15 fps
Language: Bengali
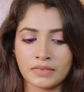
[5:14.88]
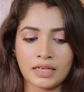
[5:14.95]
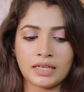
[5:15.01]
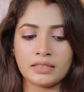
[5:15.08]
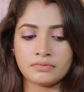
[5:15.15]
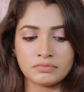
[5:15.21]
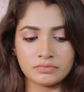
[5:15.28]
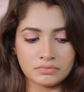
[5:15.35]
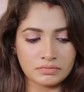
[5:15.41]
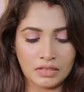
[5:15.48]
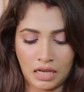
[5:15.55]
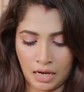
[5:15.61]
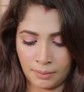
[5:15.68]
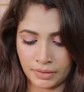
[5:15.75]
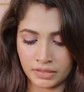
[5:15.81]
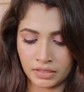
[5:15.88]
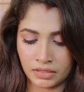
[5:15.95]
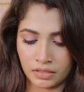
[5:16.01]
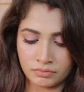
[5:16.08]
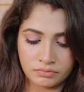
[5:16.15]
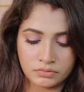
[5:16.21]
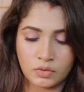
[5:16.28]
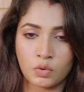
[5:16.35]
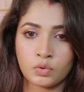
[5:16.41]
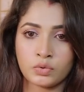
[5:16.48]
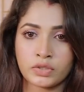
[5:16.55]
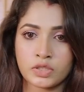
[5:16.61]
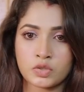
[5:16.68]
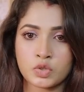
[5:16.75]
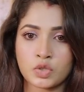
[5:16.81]
তাই আমার দ্বারা অন্য
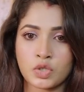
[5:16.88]
কিছু